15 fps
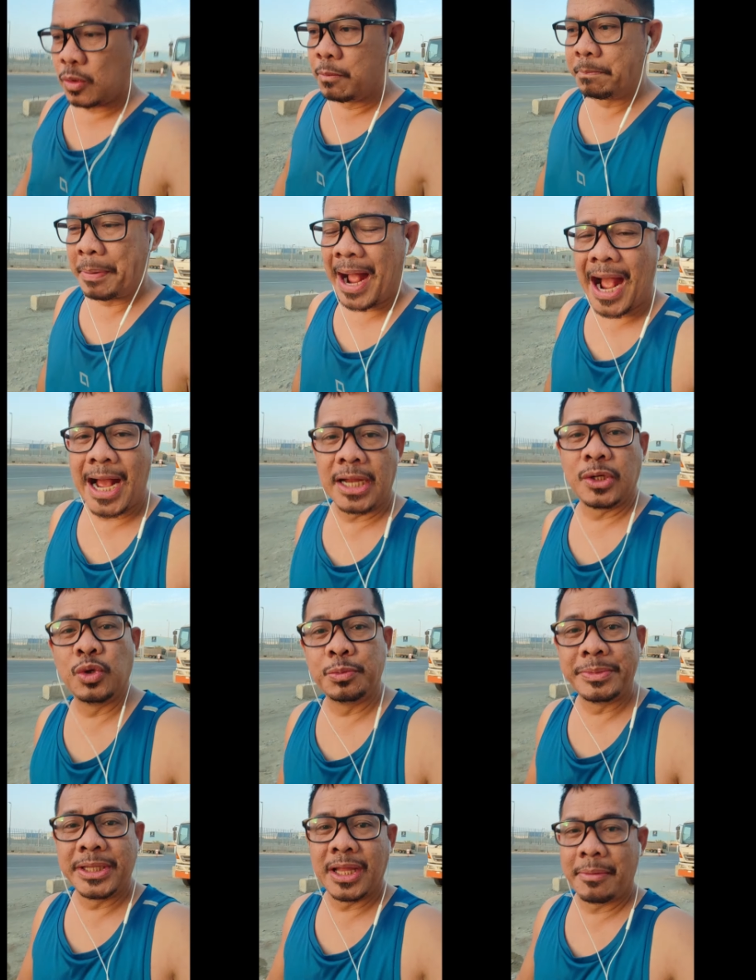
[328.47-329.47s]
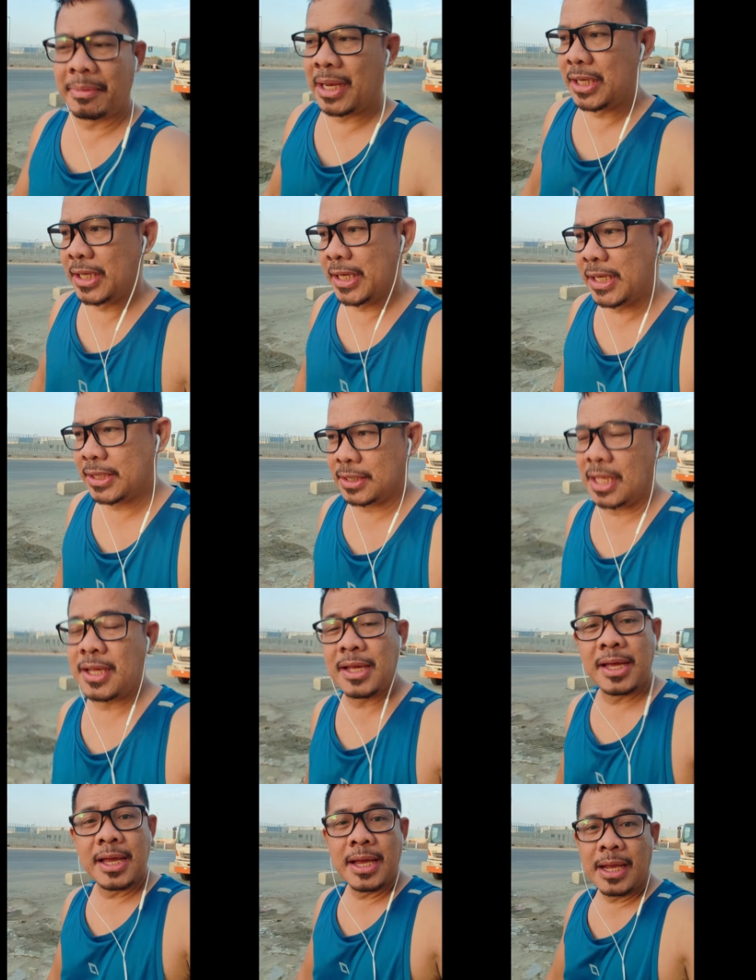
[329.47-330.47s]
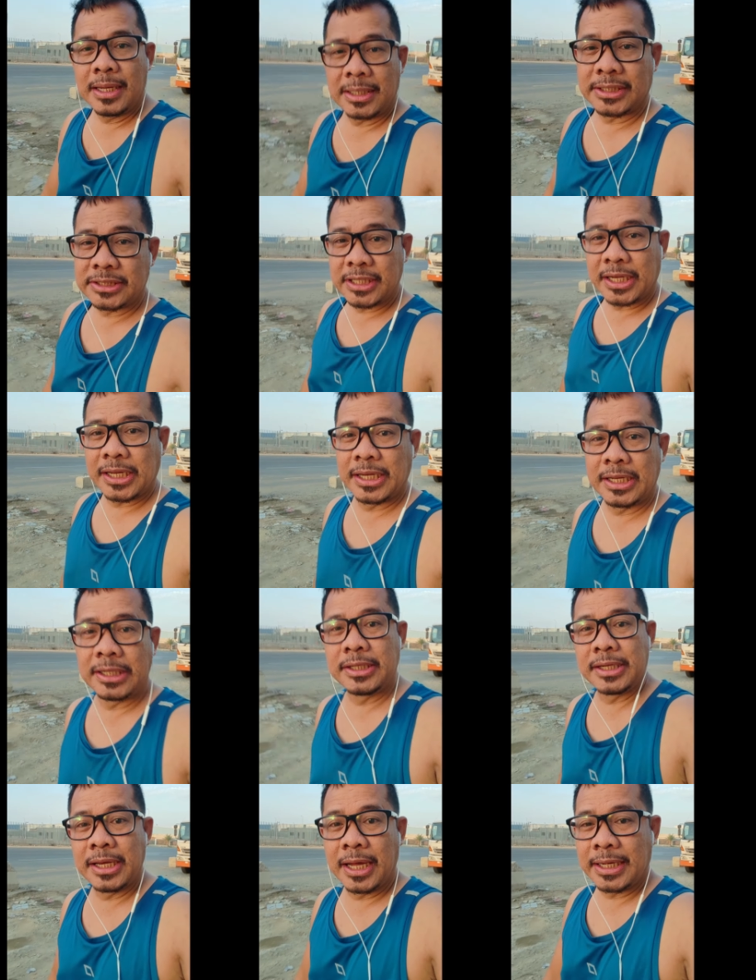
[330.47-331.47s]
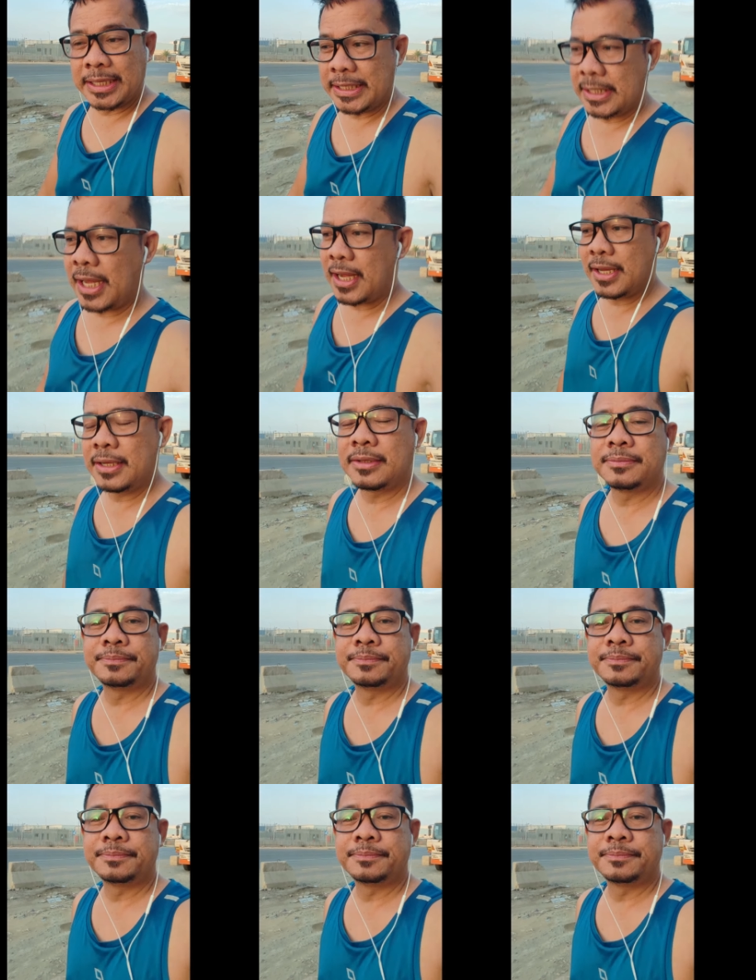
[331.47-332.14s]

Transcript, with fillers: kung paano minamaliit ng sarili nilang ina